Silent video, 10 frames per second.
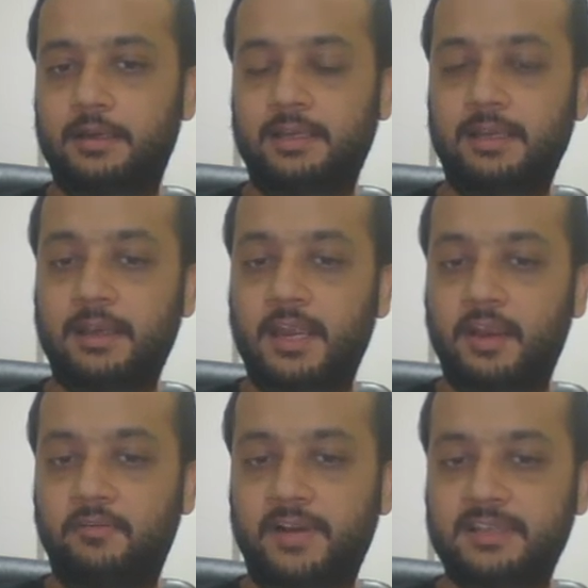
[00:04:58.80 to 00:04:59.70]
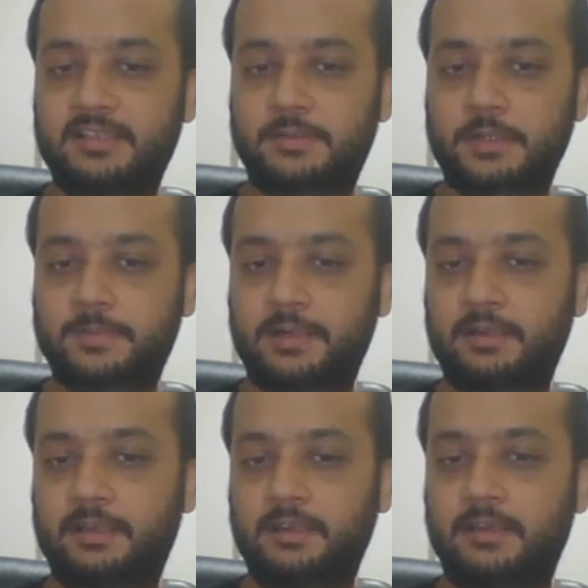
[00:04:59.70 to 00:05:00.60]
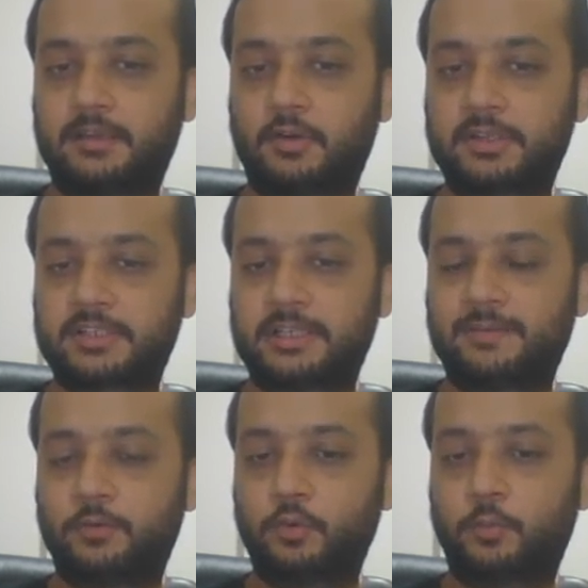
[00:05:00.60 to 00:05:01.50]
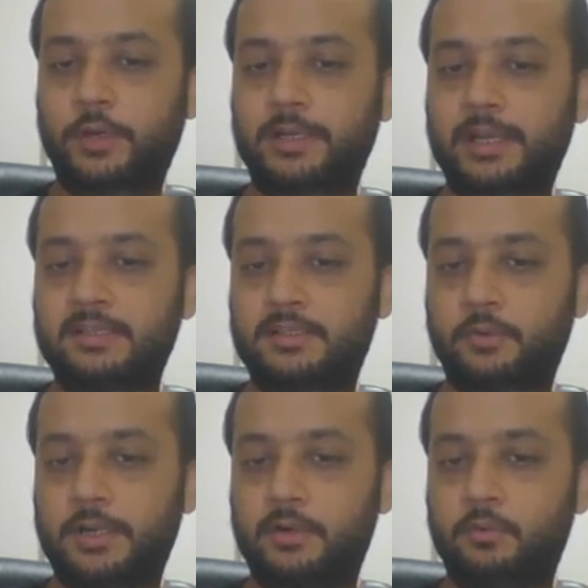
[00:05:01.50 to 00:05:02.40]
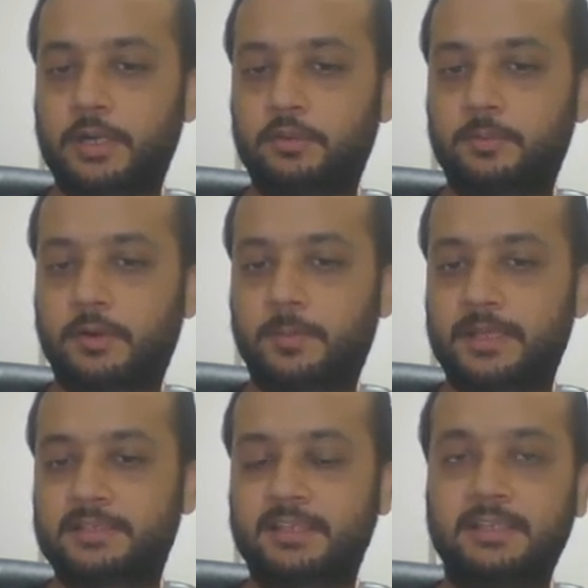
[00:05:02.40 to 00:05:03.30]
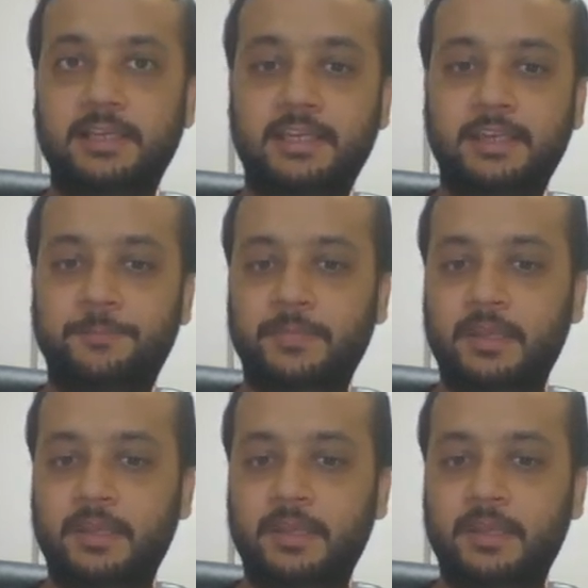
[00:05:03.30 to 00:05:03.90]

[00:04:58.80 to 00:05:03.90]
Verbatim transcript: ठीक है वाइंस डिस्प्लेसमेंट की कांस्टेंट के लिए टू पॉइंट नाइन जीरो इंटू टेन टू दावर माइनस थ्री दी गई है